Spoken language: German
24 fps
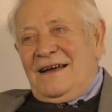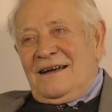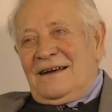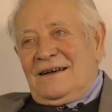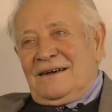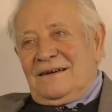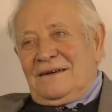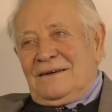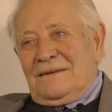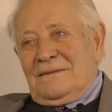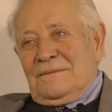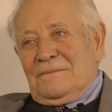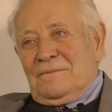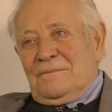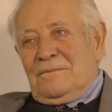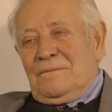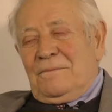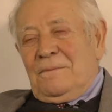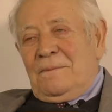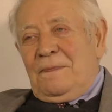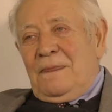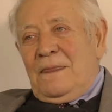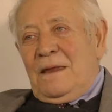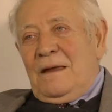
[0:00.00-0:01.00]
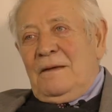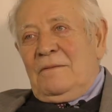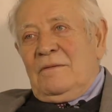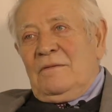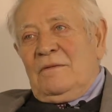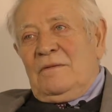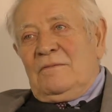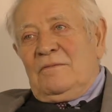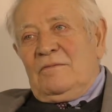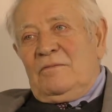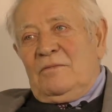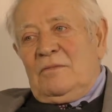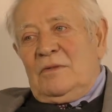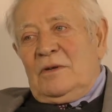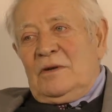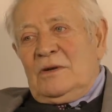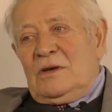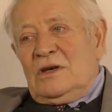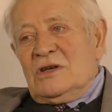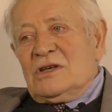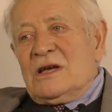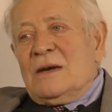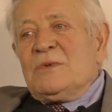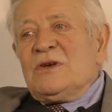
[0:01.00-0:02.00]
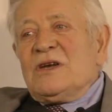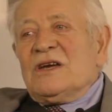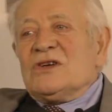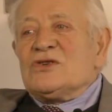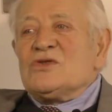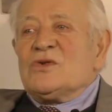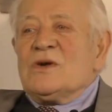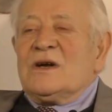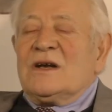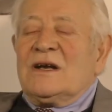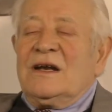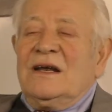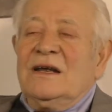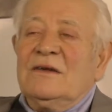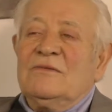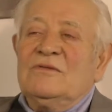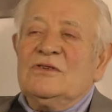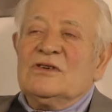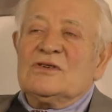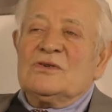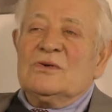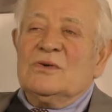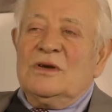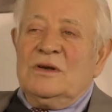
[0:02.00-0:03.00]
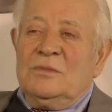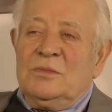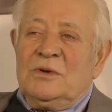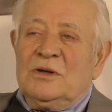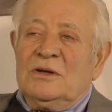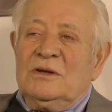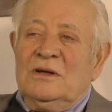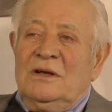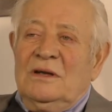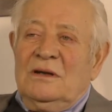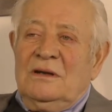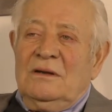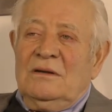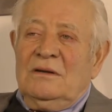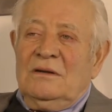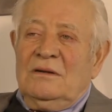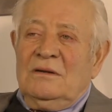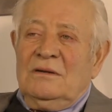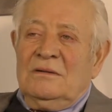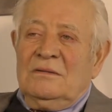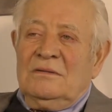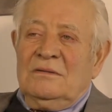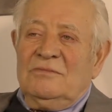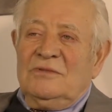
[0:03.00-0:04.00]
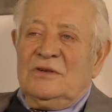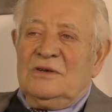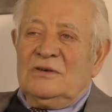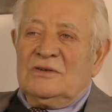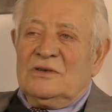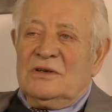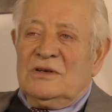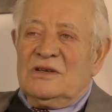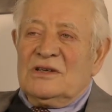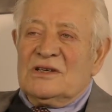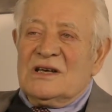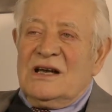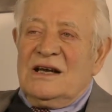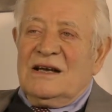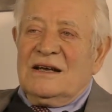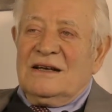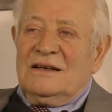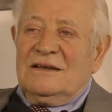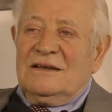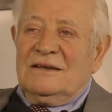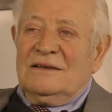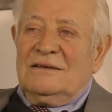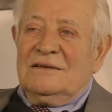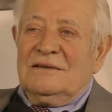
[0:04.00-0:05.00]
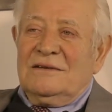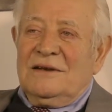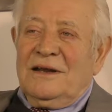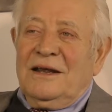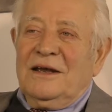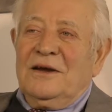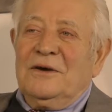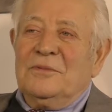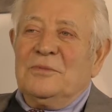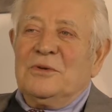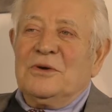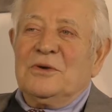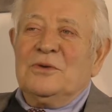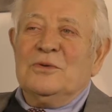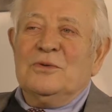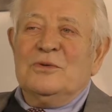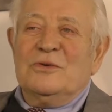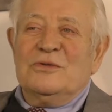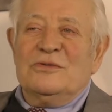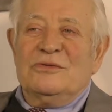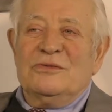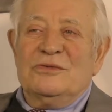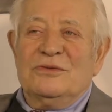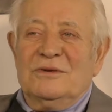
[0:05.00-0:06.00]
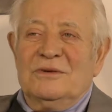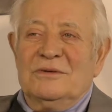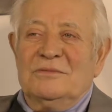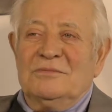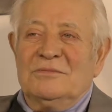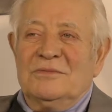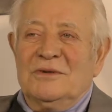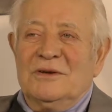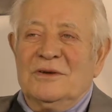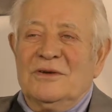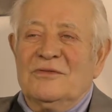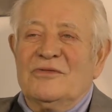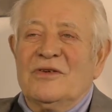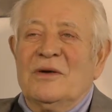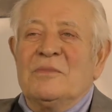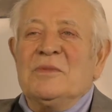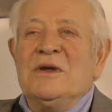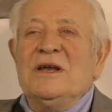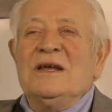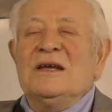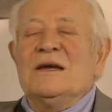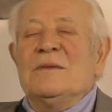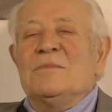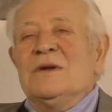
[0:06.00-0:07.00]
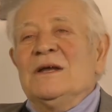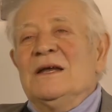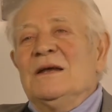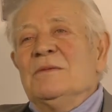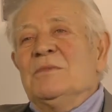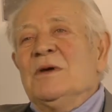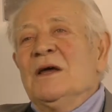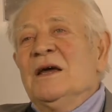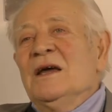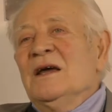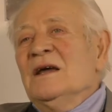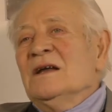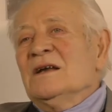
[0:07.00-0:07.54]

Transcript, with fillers: Ähm, das habe ich ja schon erklärt, wieso immer die, äh, wie soll ich sagen, der Lehrerberuf ähm, in der Familie blieb.